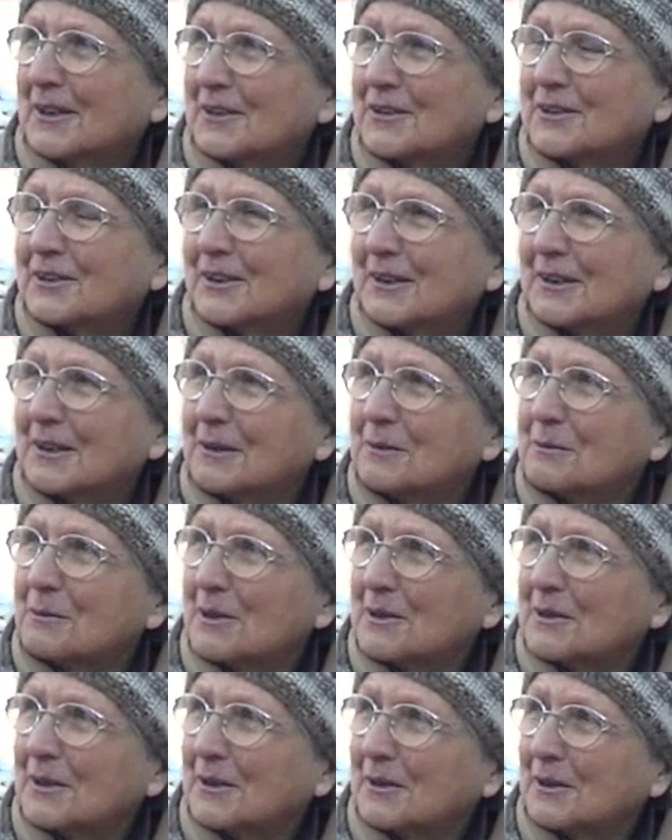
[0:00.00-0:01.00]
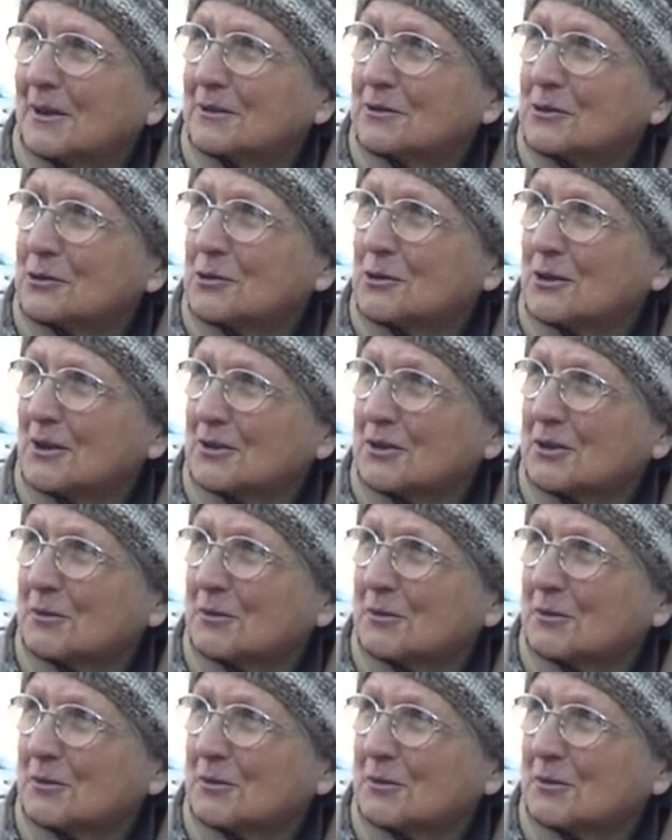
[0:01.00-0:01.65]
Ich gehe lieber in der Natur